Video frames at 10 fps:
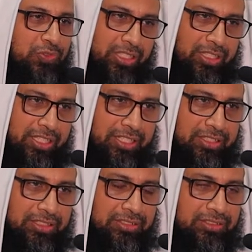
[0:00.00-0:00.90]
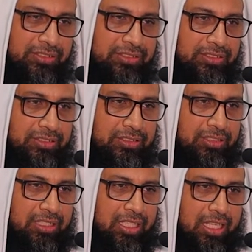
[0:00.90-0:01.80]
ফিদ্দিন
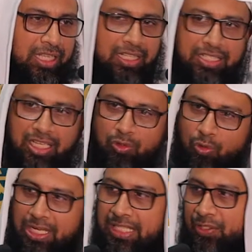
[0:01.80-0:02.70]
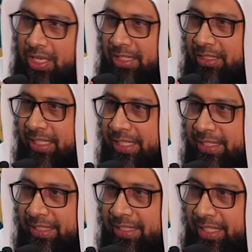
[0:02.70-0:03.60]
আল্লাহ যার কল্যাণ চান তাকে
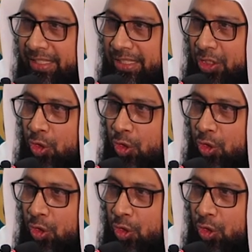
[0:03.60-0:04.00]
দিনের